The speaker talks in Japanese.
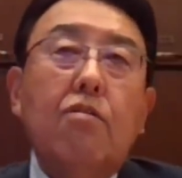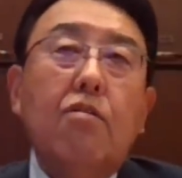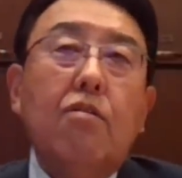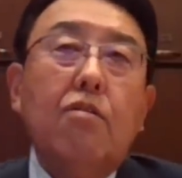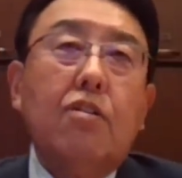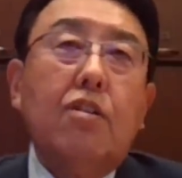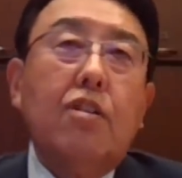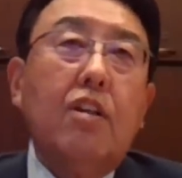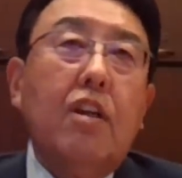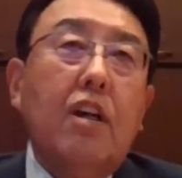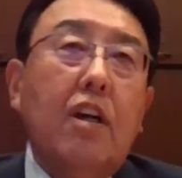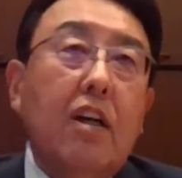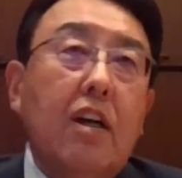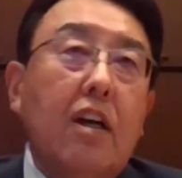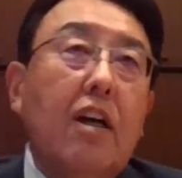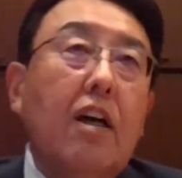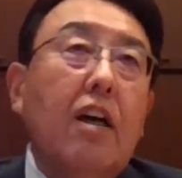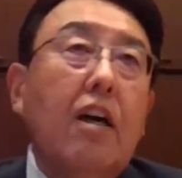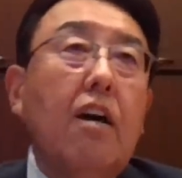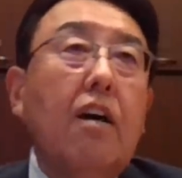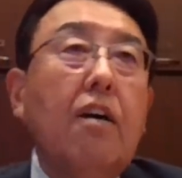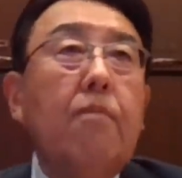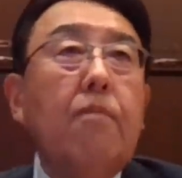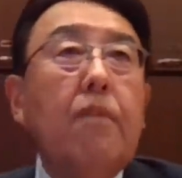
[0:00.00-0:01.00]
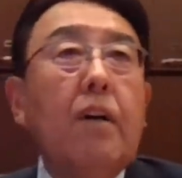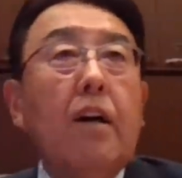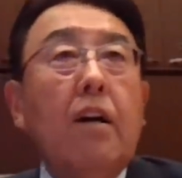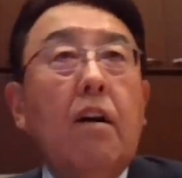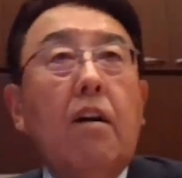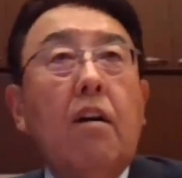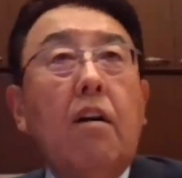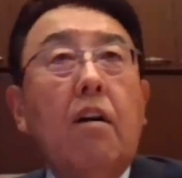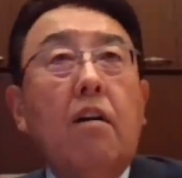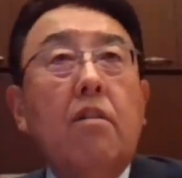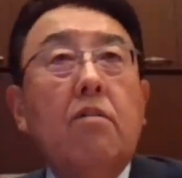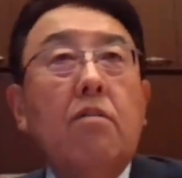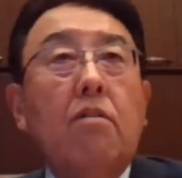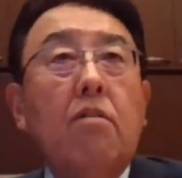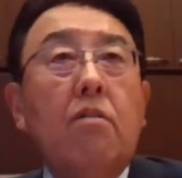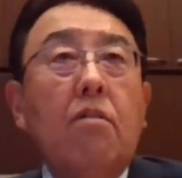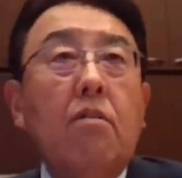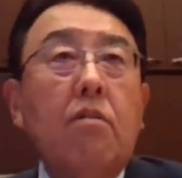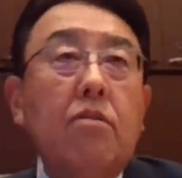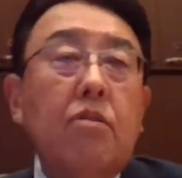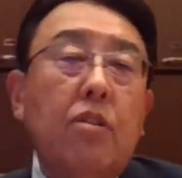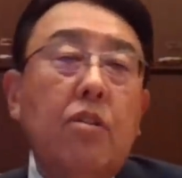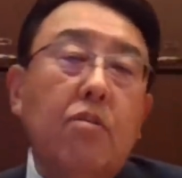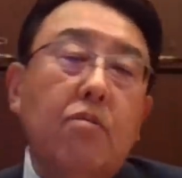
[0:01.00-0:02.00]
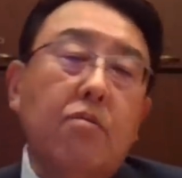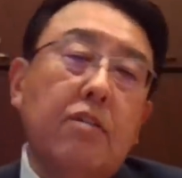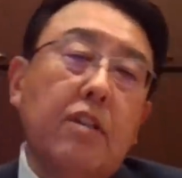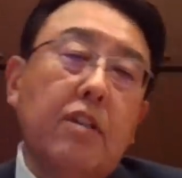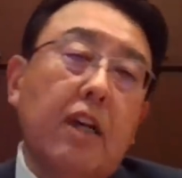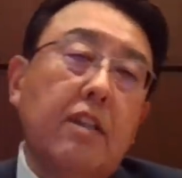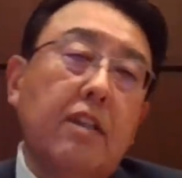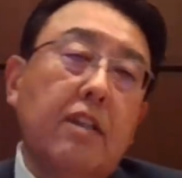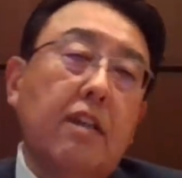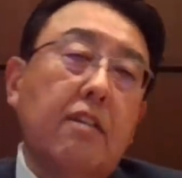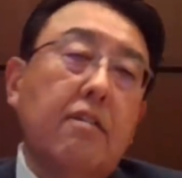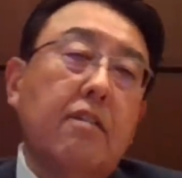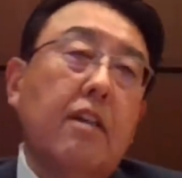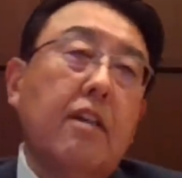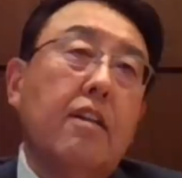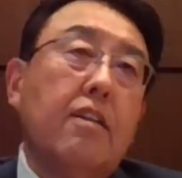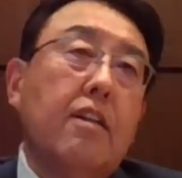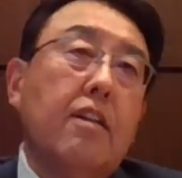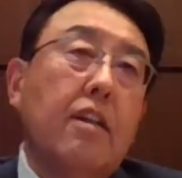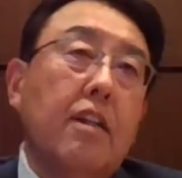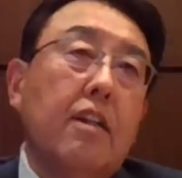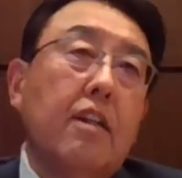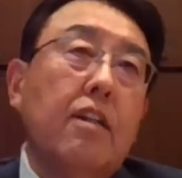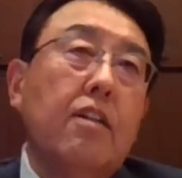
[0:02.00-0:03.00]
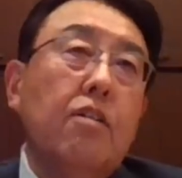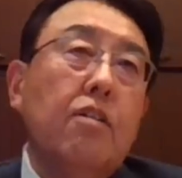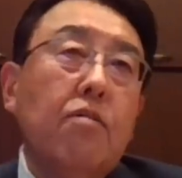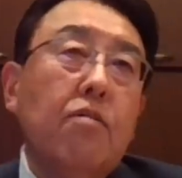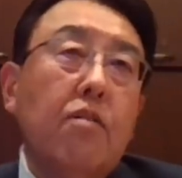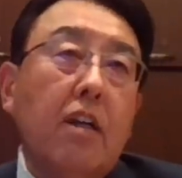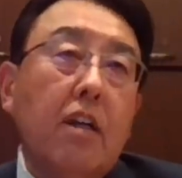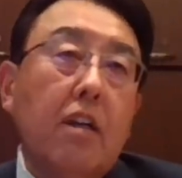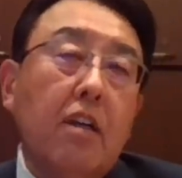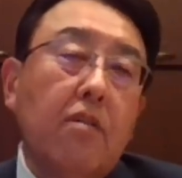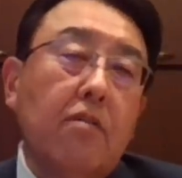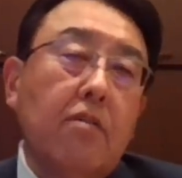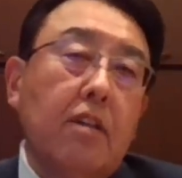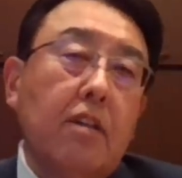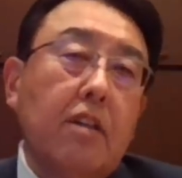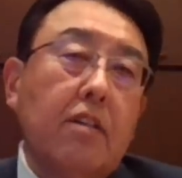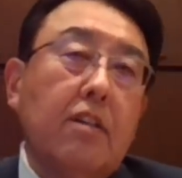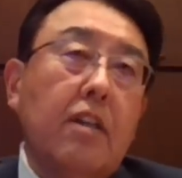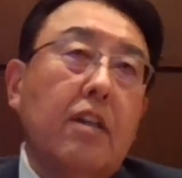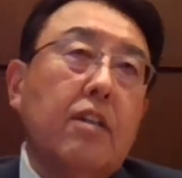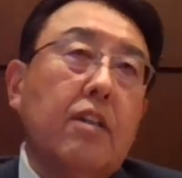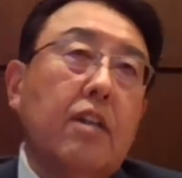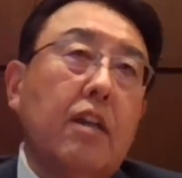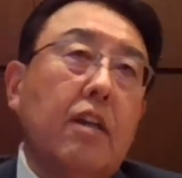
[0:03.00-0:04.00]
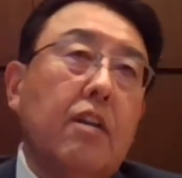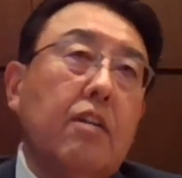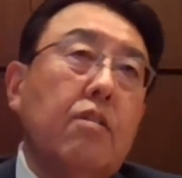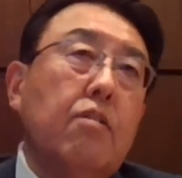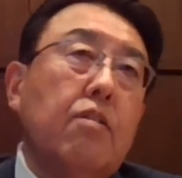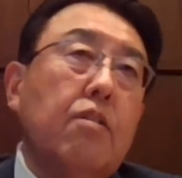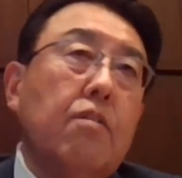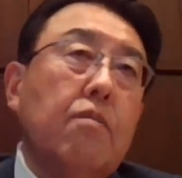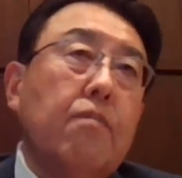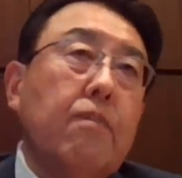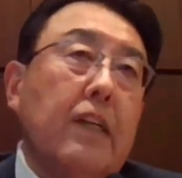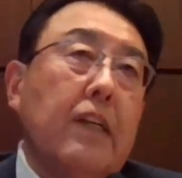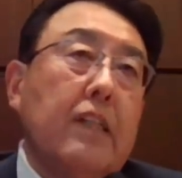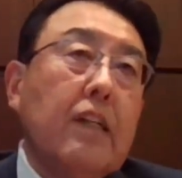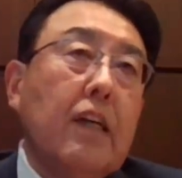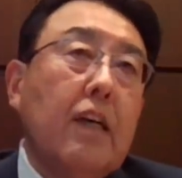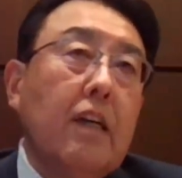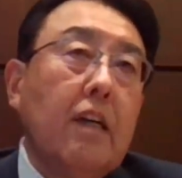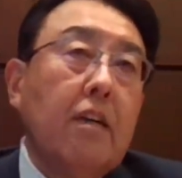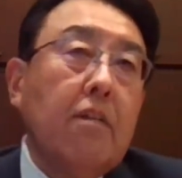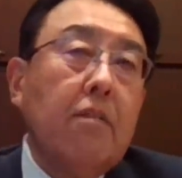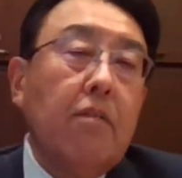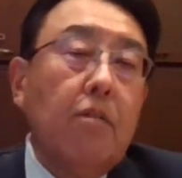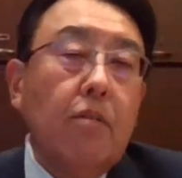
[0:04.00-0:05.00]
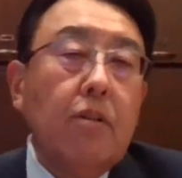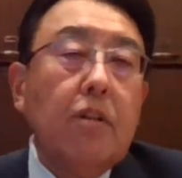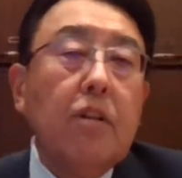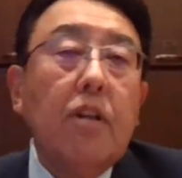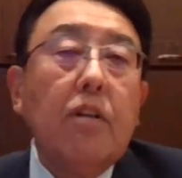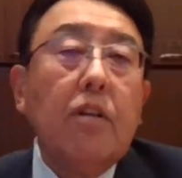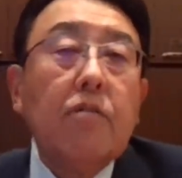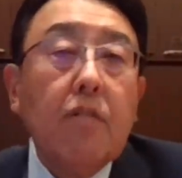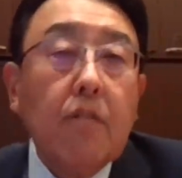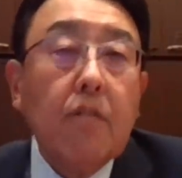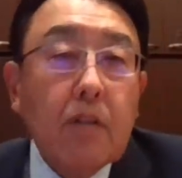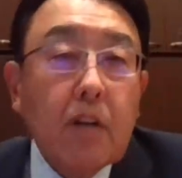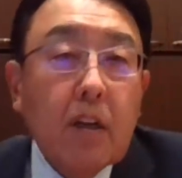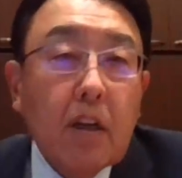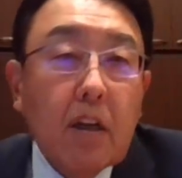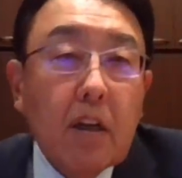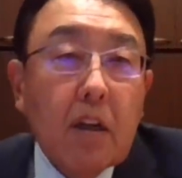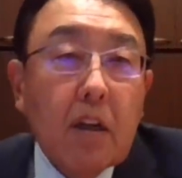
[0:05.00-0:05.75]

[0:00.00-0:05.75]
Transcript: そちらが、まあ、あの、塾代出されたり、入学金を出されたりっていうパターン多いんですよね。